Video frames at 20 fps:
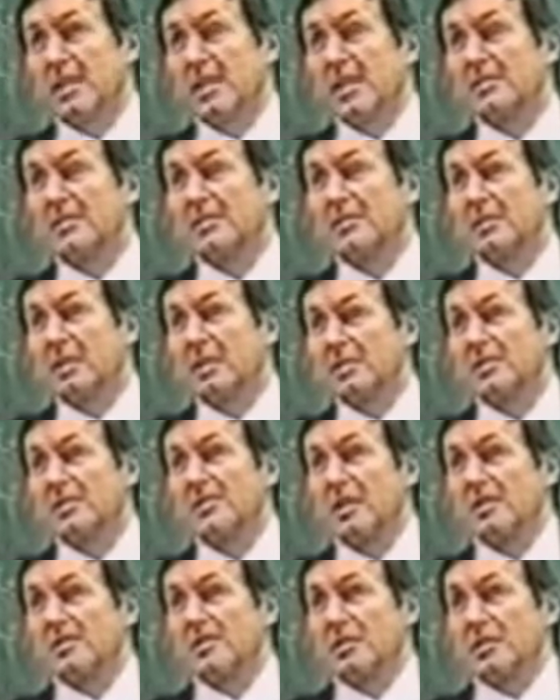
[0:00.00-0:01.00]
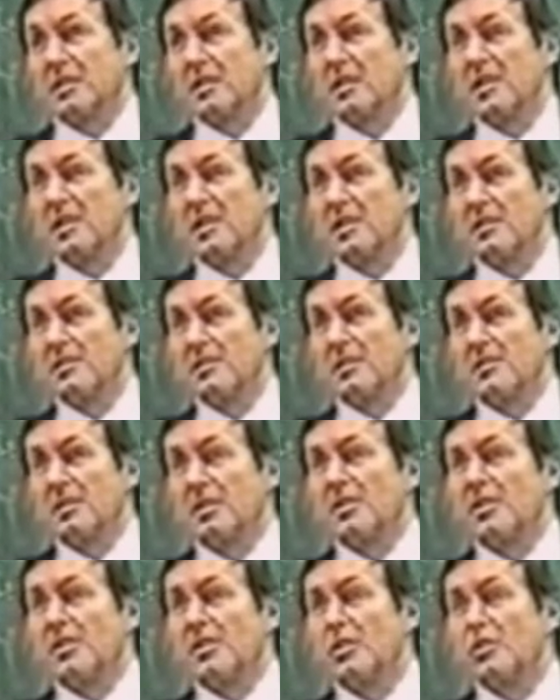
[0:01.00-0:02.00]
Здесь растятся
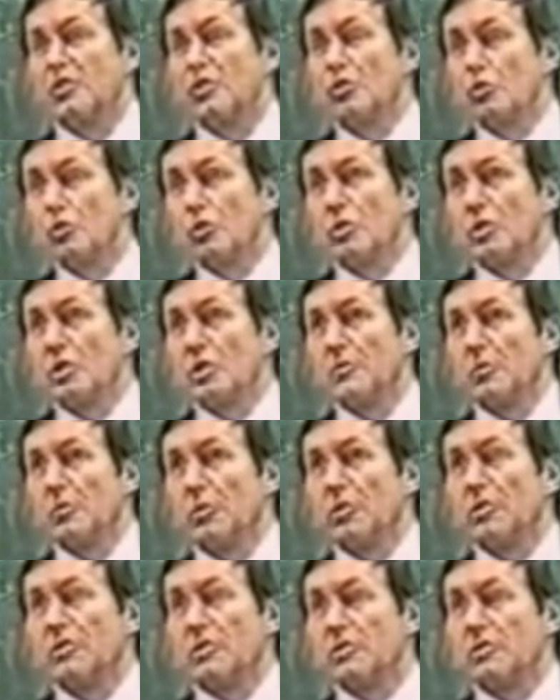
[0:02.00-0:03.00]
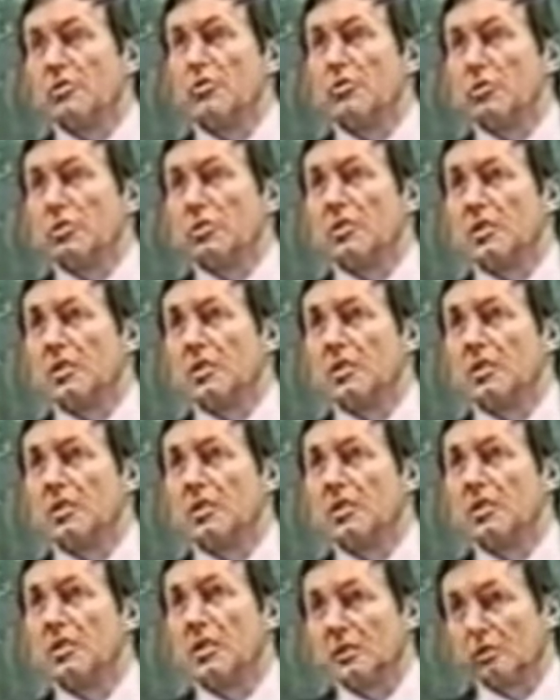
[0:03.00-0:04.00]
те великие духи,
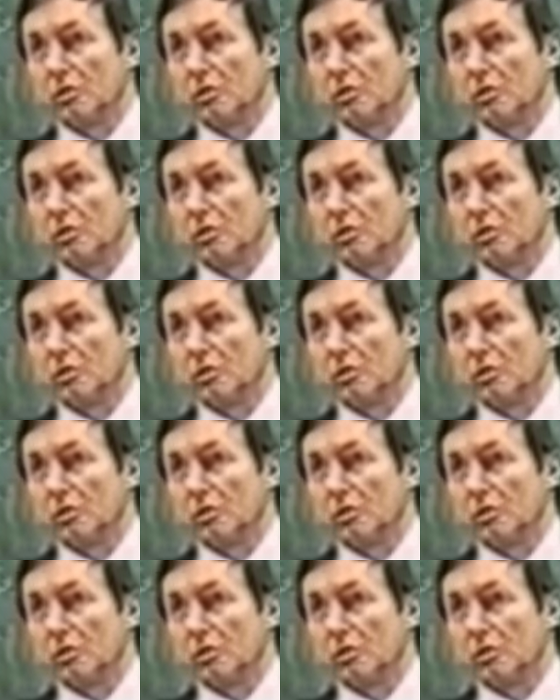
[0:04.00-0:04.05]
богосотрудники,